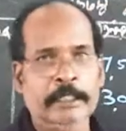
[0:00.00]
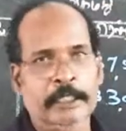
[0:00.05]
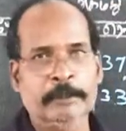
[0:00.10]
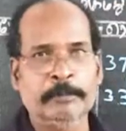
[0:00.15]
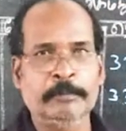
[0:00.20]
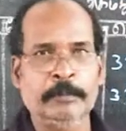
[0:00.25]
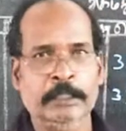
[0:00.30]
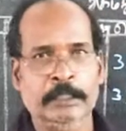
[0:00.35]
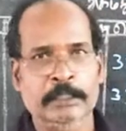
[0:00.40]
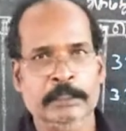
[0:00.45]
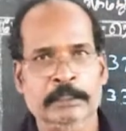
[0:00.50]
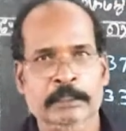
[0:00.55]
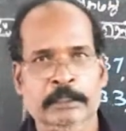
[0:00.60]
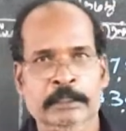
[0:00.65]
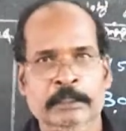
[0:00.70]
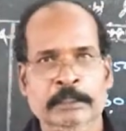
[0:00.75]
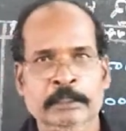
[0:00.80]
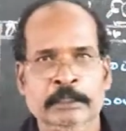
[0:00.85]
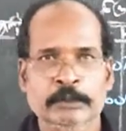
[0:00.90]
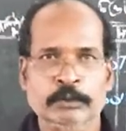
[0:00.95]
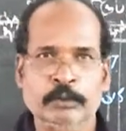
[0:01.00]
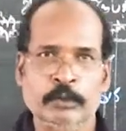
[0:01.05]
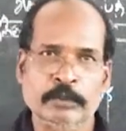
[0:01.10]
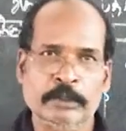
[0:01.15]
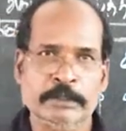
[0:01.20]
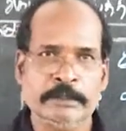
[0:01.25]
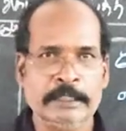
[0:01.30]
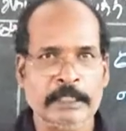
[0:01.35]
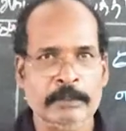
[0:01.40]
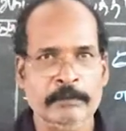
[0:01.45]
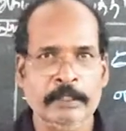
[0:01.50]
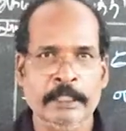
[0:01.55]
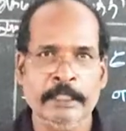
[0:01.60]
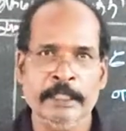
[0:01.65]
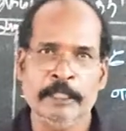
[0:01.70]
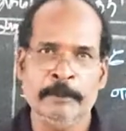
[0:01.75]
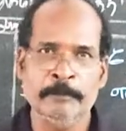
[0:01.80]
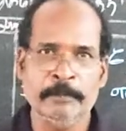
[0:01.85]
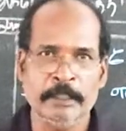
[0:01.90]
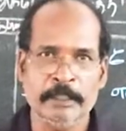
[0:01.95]
எடுப்பு கணக்கு சொந்த செலவுனா
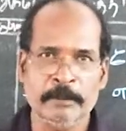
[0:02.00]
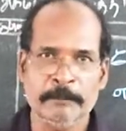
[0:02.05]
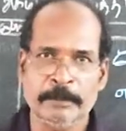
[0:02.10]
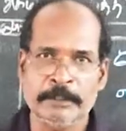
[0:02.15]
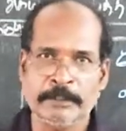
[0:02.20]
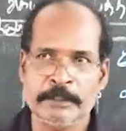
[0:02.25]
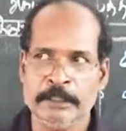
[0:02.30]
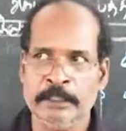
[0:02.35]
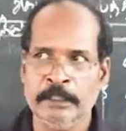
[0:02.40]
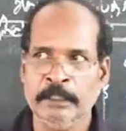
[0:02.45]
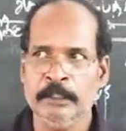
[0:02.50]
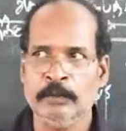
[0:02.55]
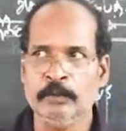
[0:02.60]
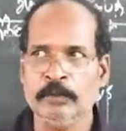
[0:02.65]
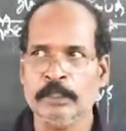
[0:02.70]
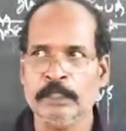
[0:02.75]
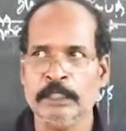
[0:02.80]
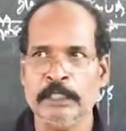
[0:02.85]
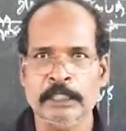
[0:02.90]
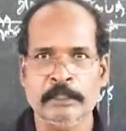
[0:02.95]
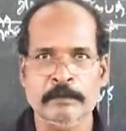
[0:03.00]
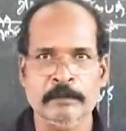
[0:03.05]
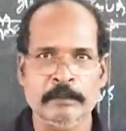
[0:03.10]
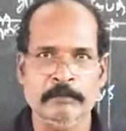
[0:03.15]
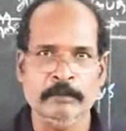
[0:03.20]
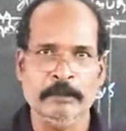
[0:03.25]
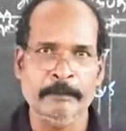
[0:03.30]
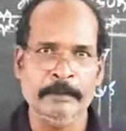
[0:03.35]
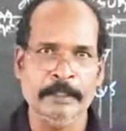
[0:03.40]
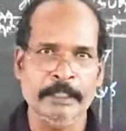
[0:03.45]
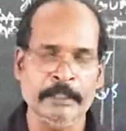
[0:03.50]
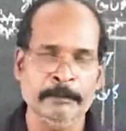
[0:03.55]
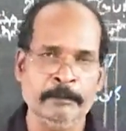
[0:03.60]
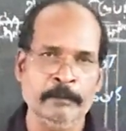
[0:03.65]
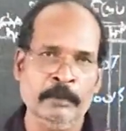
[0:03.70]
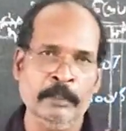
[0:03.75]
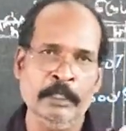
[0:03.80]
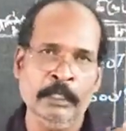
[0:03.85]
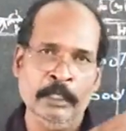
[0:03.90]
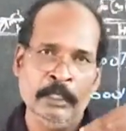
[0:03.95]
எடுப்பு கணக்கு பற்று ரொக்க கணக்கு வரவு அப்போ
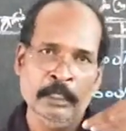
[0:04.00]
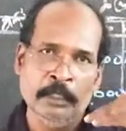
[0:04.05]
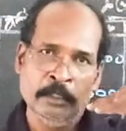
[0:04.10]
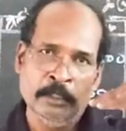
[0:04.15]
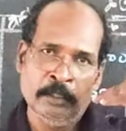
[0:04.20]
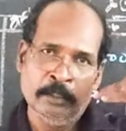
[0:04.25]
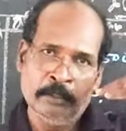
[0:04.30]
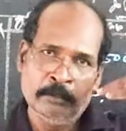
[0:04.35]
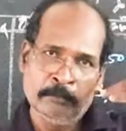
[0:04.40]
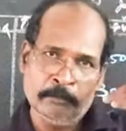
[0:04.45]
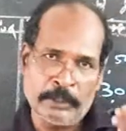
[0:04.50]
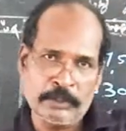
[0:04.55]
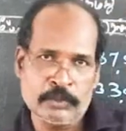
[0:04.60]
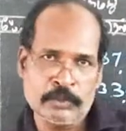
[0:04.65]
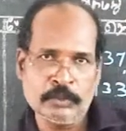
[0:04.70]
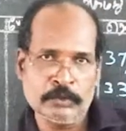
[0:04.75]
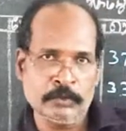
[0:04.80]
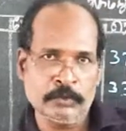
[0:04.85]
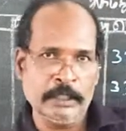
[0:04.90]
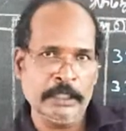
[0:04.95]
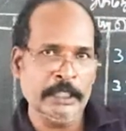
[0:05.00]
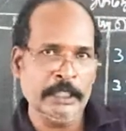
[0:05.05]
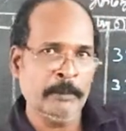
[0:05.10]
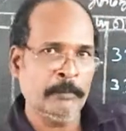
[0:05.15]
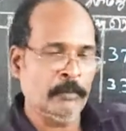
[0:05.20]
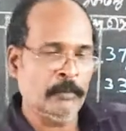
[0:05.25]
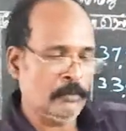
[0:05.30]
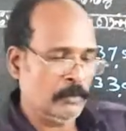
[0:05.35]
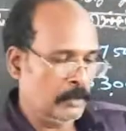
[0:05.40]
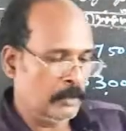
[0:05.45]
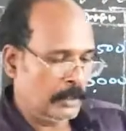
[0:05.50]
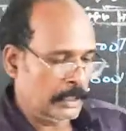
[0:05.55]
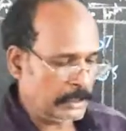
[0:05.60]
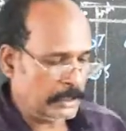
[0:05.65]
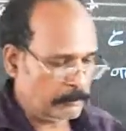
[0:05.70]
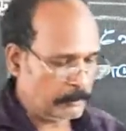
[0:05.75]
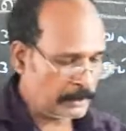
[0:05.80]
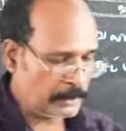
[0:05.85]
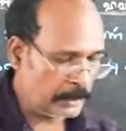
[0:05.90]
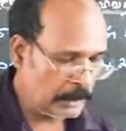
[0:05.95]
எடுப்பு பற்றுன்னு சொன்னால் எங்கே போவோம்
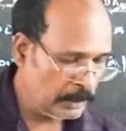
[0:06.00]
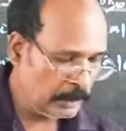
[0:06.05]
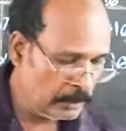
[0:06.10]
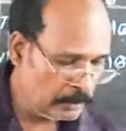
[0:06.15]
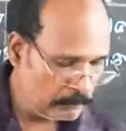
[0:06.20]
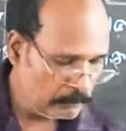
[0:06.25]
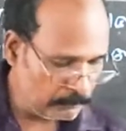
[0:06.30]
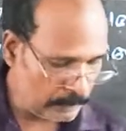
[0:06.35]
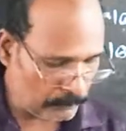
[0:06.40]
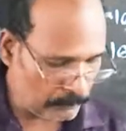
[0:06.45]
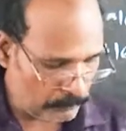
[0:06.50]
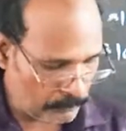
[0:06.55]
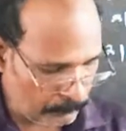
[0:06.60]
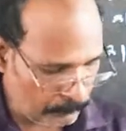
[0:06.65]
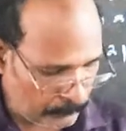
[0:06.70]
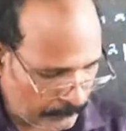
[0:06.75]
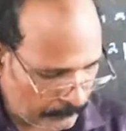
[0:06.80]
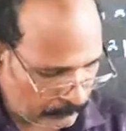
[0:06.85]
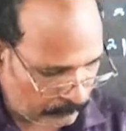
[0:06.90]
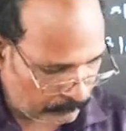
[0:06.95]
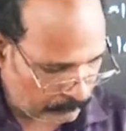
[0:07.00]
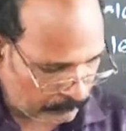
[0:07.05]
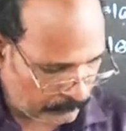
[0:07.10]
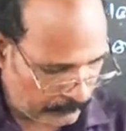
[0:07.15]
ஆட்டோமேட்டிக்காக வரவில் போயிடும்